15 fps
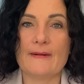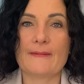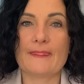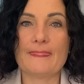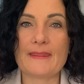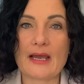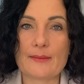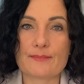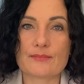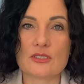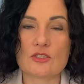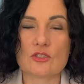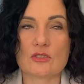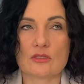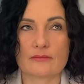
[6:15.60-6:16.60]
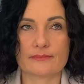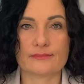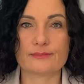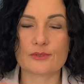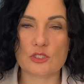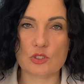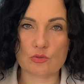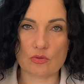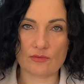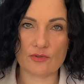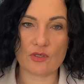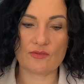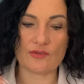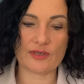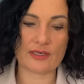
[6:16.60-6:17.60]
napisz
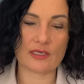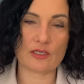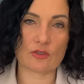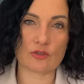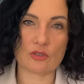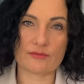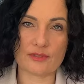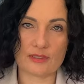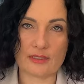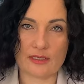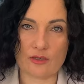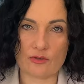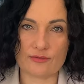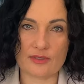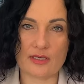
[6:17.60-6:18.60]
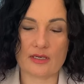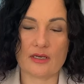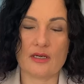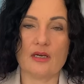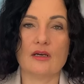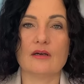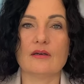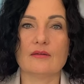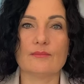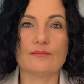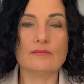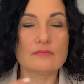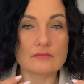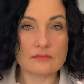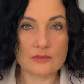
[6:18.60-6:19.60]
przysłowiowo jak krowie na rowie,
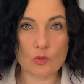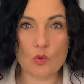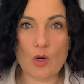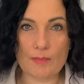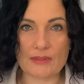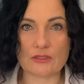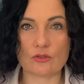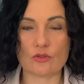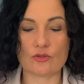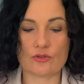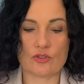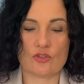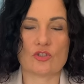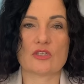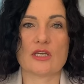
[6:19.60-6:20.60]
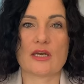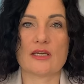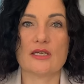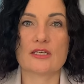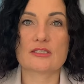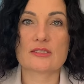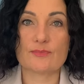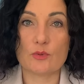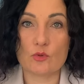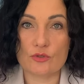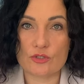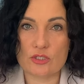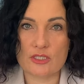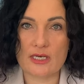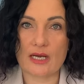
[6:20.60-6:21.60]
łopatologicznie z
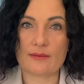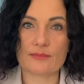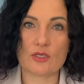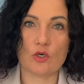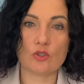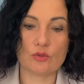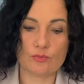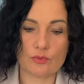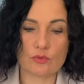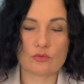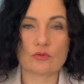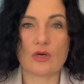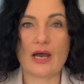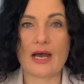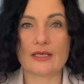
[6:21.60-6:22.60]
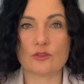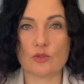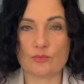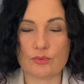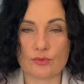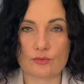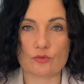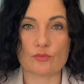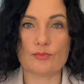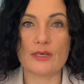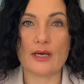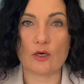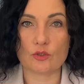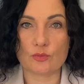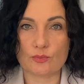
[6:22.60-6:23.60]
punkcikami od punktu A do punktu
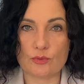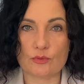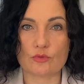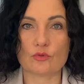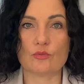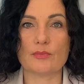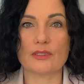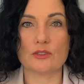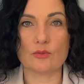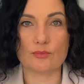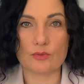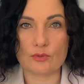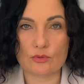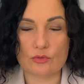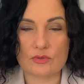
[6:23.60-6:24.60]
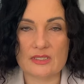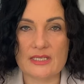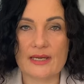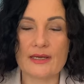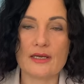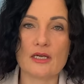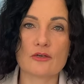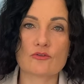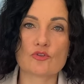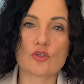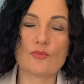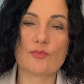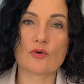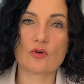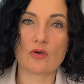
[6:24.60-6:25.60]
B, od punktu B do punktu C,
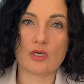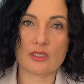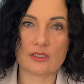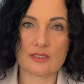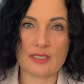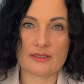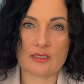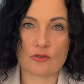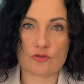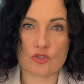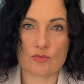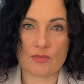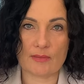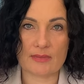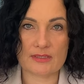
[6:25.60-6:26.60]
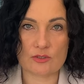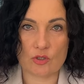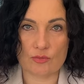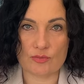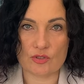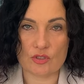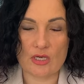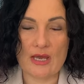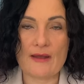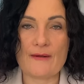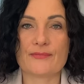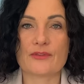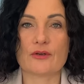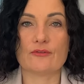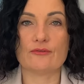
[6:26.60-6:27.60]
co po kolei dana osoba ma zrobić.
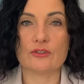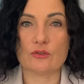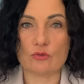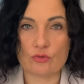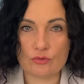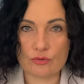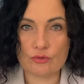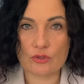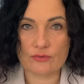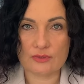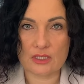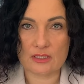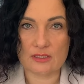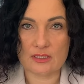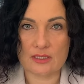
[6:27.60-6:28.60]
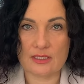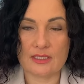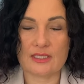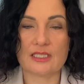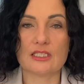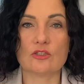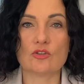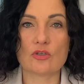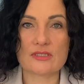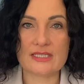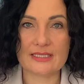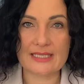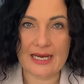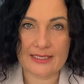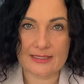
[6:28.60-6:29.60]
Wydrukuj to wtedy i to
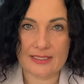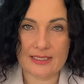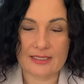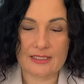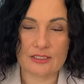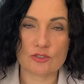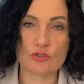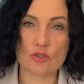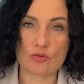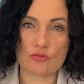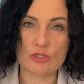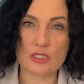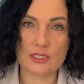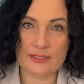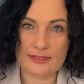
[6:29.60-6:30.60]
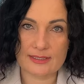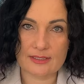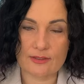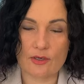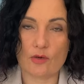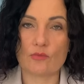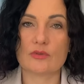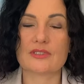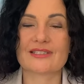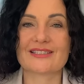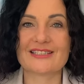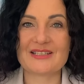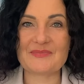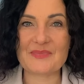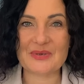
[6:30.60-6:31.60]
zadanie z tą checklistą, z
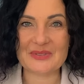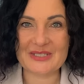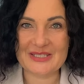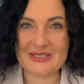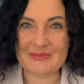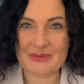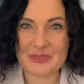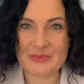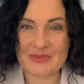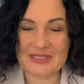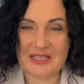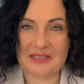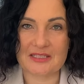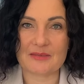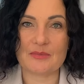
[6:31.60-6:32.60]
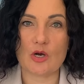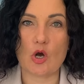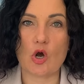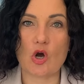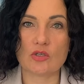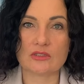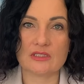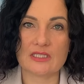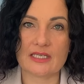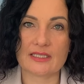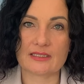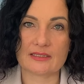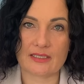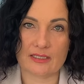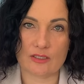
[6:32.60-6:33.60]
tym procesem rozpisanym oddaj
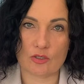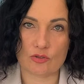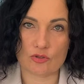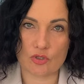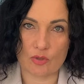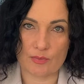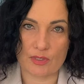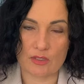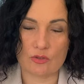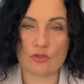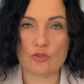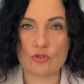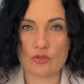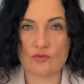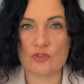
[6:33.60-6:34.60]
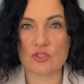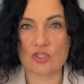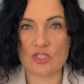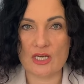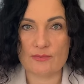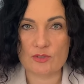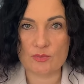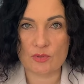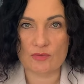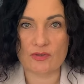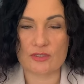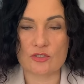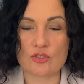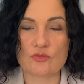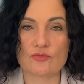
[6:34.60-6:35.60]
tej osobie. No i oczywiście trzeba
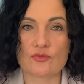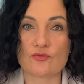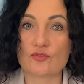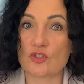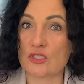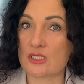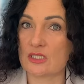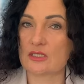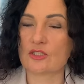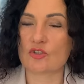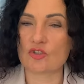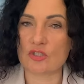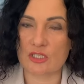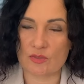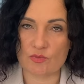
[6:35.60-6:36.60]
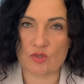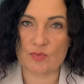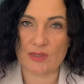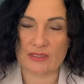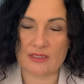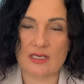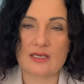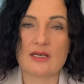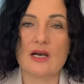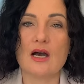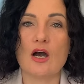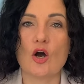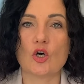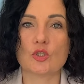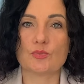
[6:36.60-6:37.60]
przeprowadzić w wszystkich tych czterech przypadkach
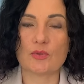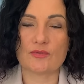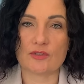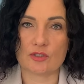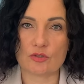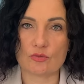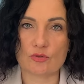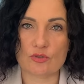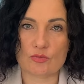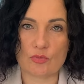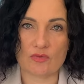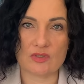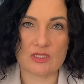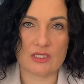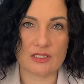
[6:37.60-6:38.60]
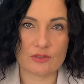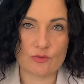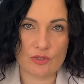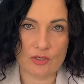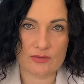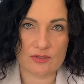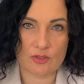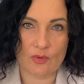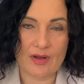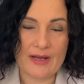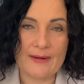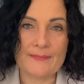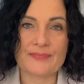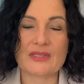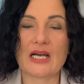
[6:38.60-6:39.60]
odpowiednią rozmowę delegującą,
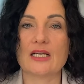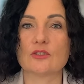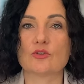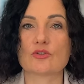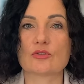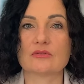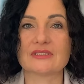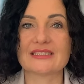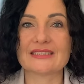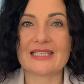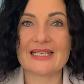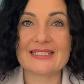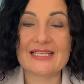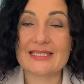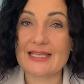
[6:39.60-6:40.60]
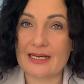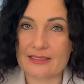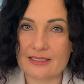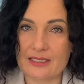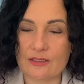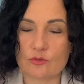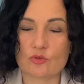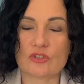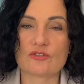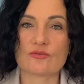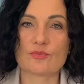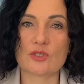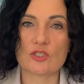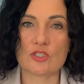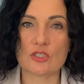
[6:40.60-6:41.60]
ale to są te zadania, które w
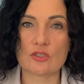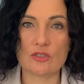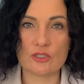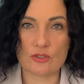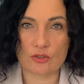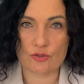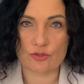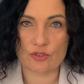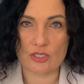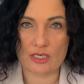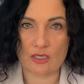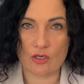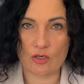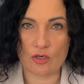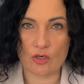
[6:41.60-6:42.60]
pierwszej kolejności, jak